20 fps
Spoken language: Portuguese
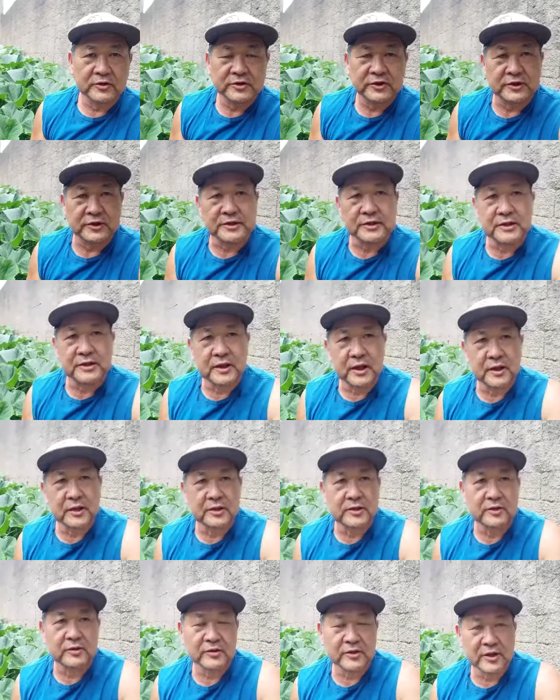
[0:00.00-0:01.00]
Gente,
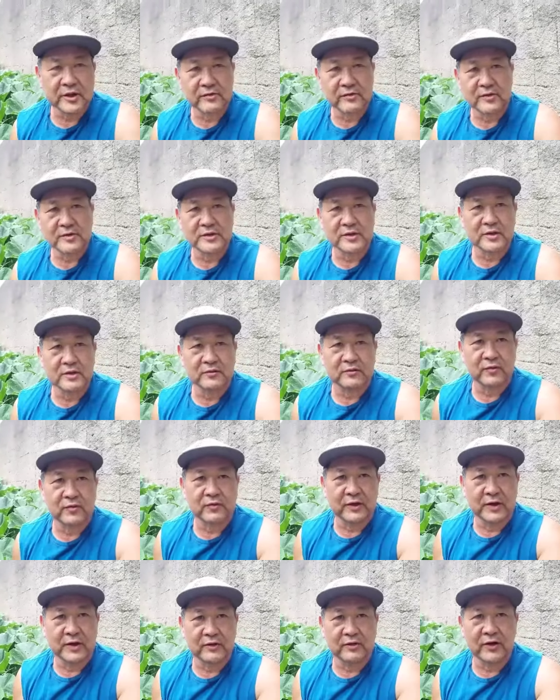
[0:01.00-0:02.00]
é, outra coisa que eu vou
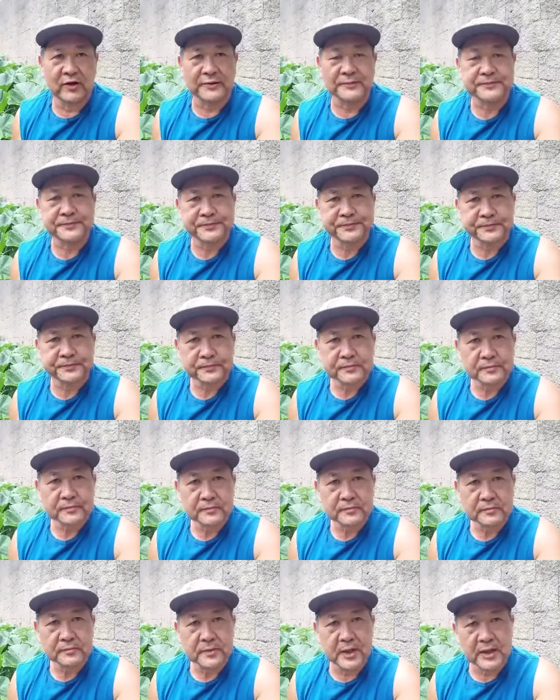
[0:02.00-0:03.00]
falar agora
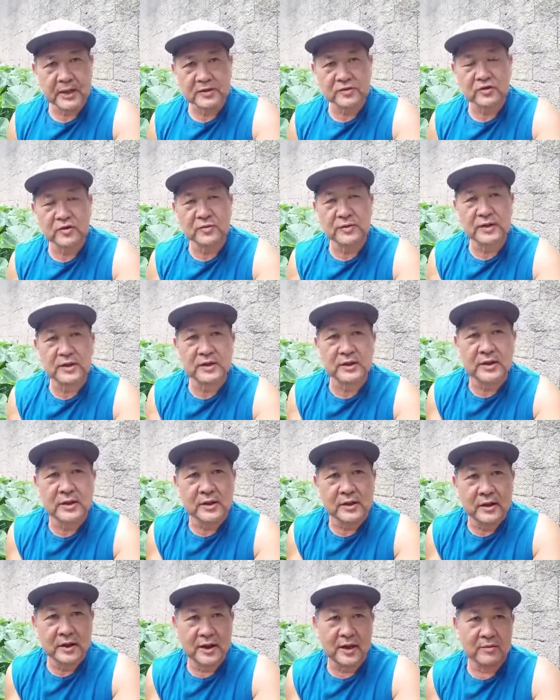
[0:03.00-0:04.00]
é sobre
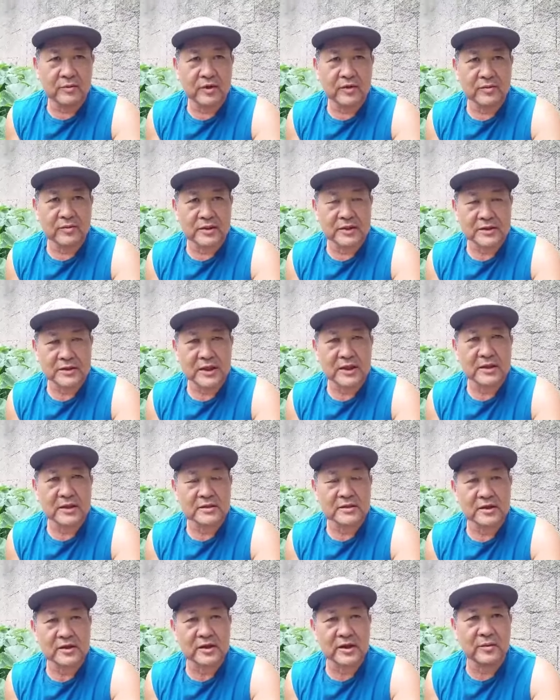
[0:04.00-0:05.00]
abóboras, né?
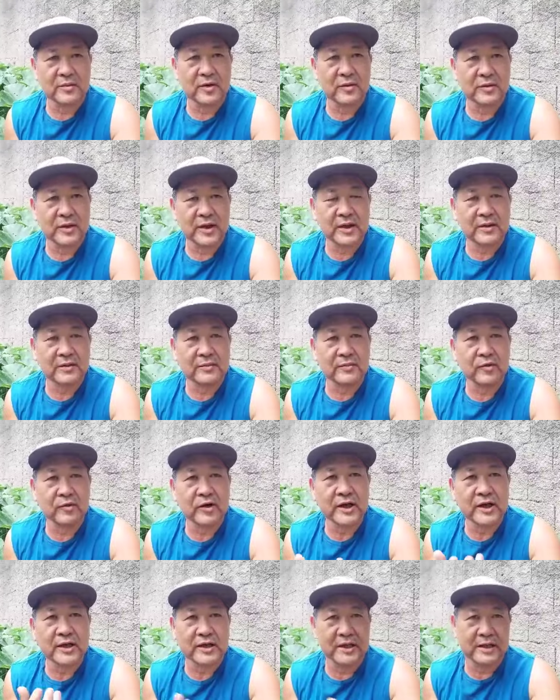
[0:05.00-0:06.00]
Só que abóbora
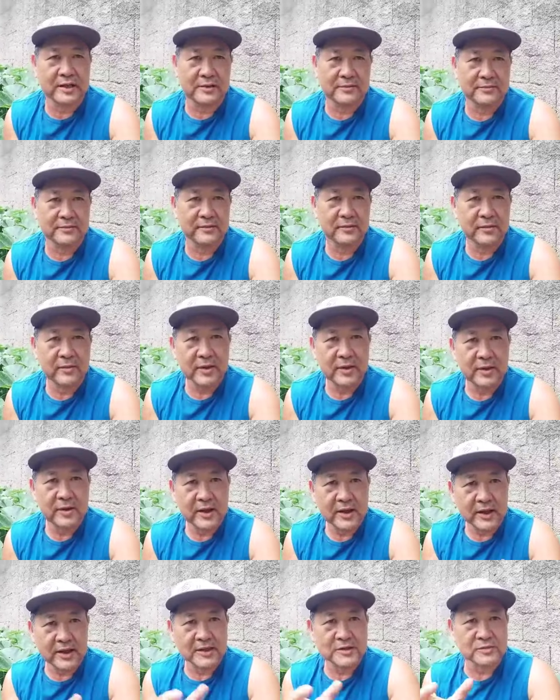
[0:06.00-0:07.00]
moranguinha.
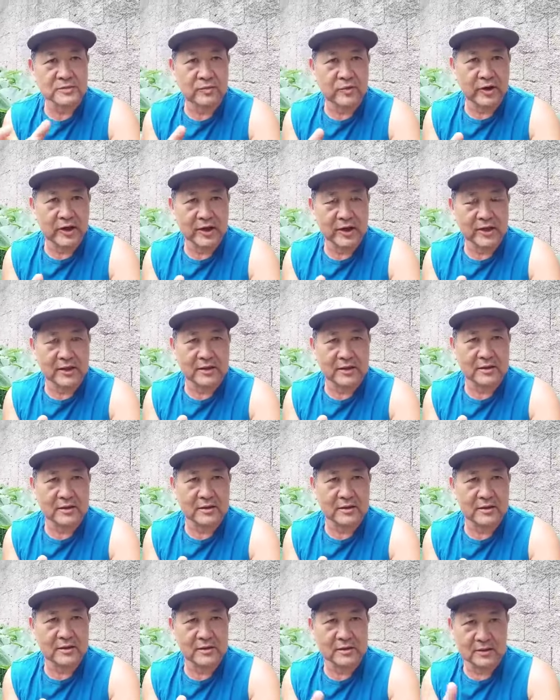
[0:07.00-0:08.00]
Aquelas moranga,
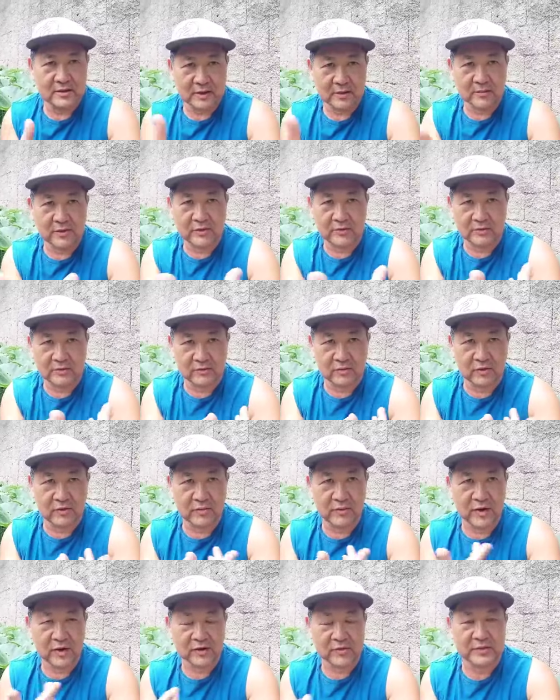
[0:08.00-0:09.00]
tamanho
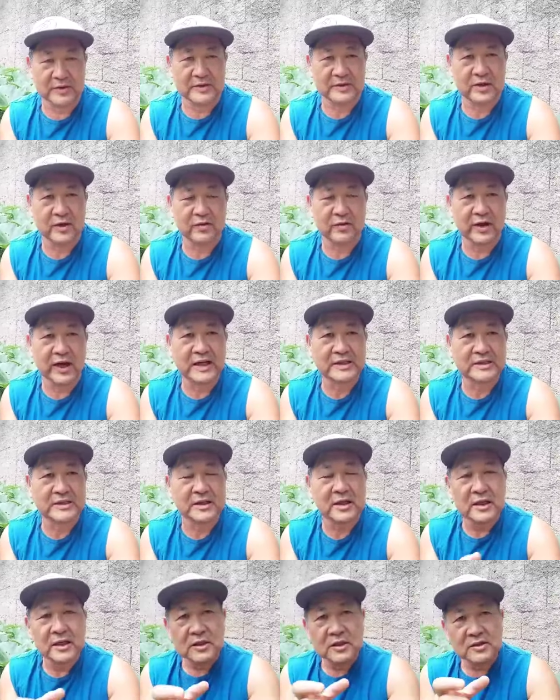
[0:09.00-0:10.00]
normal que o pessoal conhece,
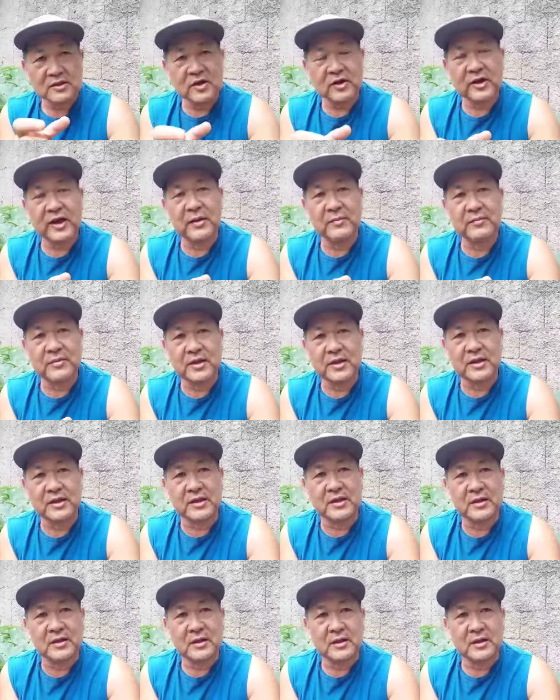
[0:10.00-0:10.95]
só que é mini.